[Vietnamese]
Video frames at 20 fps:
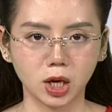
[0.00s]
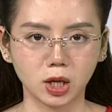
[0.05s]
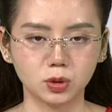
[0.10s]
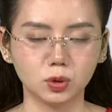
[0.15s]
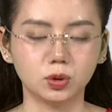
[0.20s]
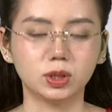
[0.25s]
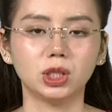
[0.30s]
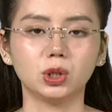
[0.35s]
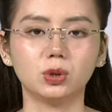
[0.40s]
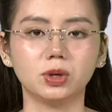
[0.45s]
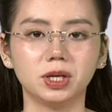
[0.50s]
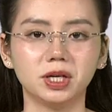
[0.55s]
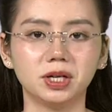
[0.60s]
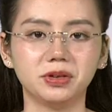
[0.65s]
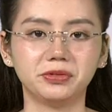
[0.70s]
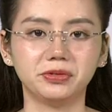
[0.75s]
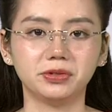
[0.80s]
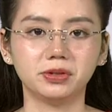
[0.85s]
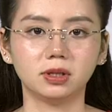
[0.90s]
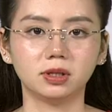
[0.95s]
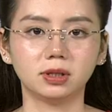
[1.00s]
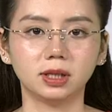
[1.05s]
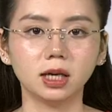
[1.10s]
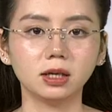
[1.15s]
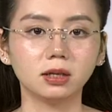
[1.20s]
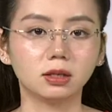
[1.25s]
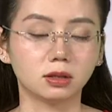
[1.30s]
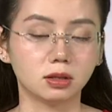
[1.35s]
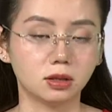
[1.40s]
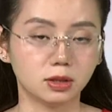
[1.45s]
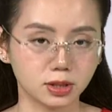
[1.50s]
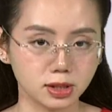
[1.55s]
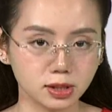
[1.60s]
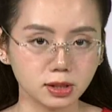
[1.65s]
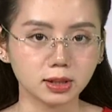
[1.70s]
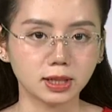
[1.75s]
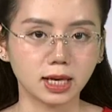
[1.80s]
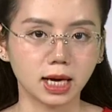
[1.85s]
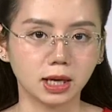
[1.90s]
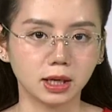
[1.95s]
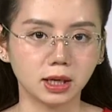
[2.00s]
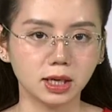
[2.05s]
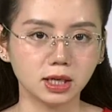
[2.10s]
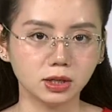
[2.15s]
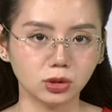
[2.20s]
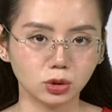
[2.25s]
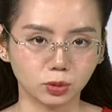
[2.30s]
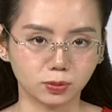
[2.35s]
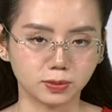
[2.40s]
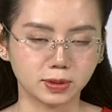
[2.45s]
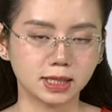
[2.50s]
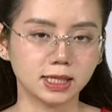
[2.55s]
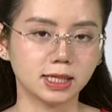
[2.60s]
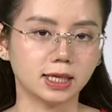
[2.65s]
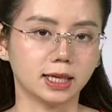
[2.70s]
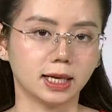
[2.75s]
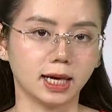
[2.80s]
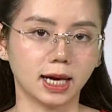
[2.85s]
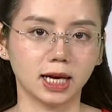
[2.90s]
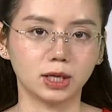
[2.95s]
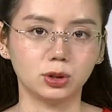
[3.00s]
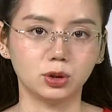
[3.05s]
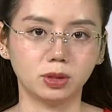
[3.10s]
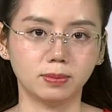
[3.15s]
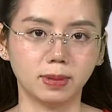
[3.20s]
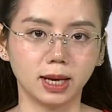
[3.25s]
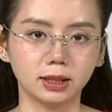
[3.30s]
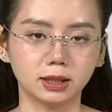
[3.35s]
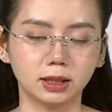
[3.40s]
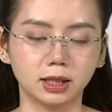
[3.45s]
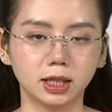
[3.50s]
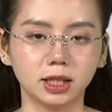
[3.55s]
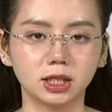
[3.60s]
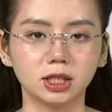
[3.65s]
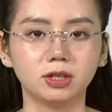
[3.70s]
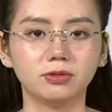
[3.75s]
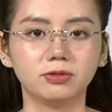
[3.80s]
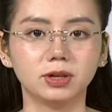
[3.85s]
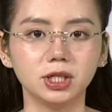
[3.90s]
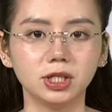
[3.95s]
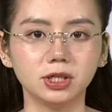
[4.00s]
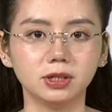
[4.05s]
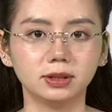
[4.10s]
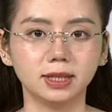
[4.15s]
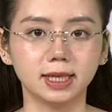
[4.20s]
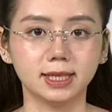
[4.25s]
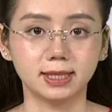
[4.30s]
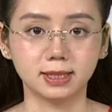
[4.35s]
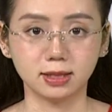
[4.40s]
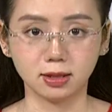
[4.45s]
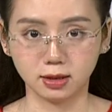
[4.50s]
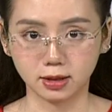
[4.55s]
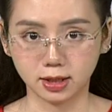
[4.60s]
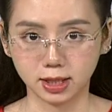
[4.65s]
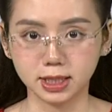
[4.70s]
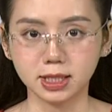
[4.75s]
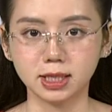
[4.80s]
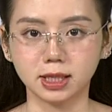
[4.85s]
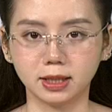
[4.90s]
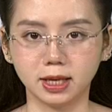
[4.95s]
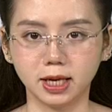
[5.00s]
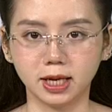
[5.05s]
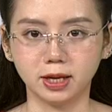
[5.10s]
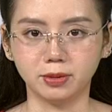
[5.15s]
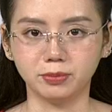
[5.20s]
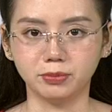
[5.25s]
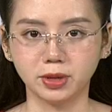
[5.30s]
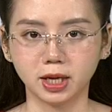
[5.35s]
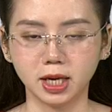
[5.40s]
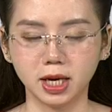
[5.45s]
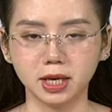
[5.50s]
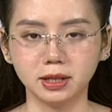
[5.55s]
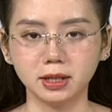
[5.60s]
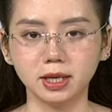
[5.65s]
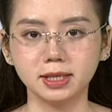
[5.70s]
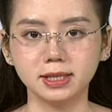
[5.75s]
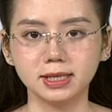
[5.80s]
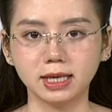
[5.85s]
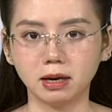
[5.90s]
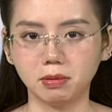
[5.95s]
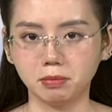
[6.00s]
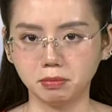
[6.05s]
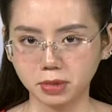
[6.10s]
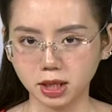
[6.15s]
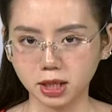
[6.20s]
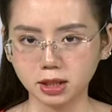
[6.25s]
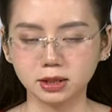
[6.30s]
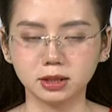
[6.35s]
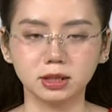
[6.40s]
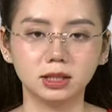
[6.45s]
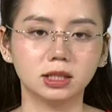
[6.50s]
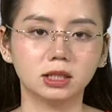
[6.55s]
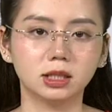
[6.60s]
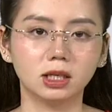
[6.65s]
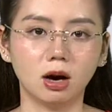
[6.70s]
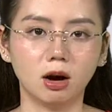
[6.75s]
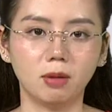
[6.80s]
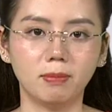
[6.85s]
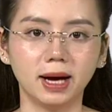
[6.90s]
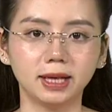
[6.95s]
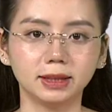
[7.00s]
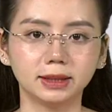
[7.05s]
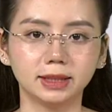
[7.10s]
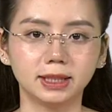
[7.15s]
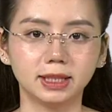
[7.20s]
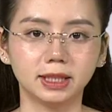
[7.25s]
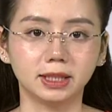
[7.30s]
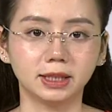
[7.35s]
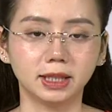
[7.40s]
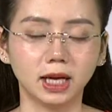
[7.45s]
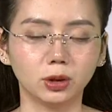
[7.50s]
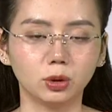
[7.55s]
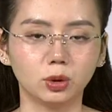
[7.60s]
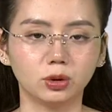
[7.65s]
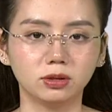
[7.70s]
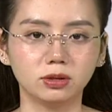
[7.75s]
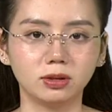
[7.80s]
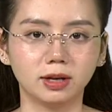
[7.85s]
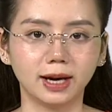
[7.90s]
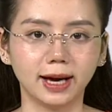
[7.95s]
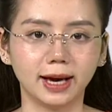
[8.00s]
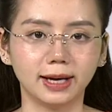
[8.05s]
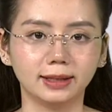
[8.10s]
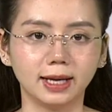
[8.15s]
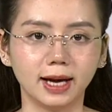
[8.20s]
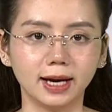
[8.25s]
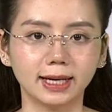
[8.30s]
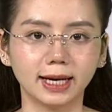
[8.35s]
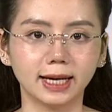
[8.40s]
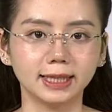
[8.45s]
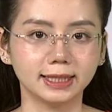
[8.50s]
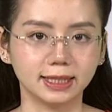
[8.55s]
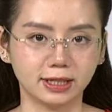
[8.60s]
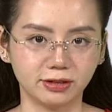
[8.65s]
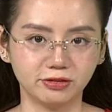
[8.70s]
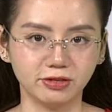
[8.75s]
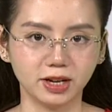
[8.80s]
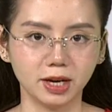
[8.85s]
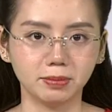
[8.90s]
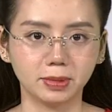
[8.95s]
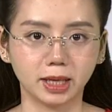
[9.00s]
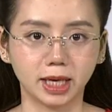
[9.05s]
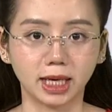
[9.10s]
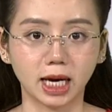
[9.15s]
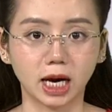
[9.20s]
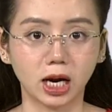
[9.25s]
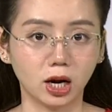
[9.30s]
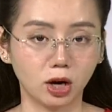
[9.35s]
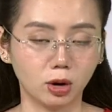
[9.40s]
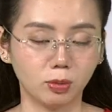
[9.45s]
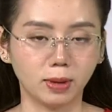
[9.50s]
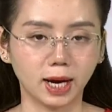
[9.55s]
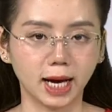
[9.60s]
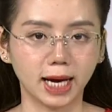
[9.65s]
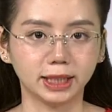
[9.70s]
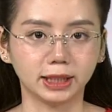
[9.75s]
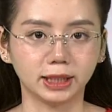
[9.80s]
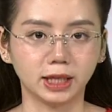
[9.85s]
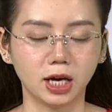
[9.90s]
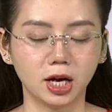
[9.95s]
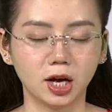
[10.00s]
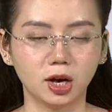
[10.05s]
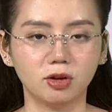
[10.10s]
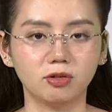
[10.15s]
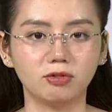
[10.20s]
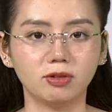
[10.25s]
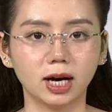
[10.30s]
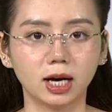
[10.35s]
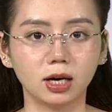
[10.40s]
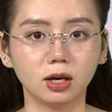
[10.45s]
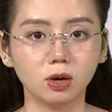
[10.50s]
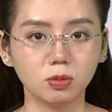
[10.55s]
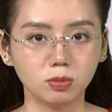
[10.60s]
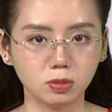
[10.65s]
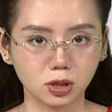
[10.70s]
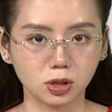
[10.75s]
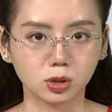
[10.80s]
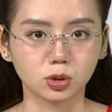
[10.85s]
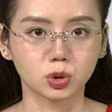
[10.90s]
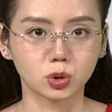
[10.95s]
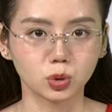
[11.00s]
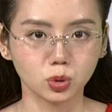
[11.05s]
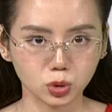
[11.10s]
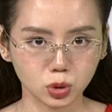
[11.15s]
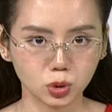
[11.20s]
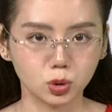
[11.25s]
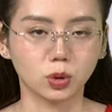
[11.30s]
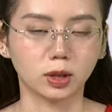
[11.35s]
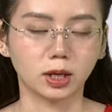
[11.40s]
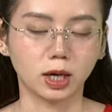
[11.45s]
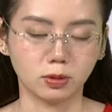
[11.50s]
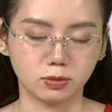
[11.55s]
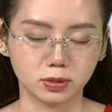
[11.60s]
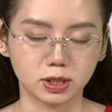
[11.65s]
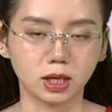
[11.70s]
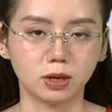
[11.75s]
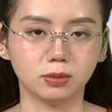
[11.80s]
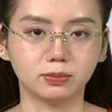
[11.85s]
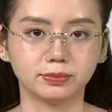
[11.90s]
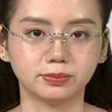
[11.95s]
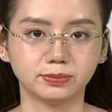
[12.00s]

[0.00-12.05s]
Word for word: Dù chính quyền địa phương, các lực lượng chức năng liên tục triển khai truy bắt nhưng vẫn chưa thể xử lý triệt để. Tình trạng biết nhưng khó bắt khiến các đối tượng khai thác cát trái phép ngày càng lộng hành và không ngừng rút ruột lòng sông.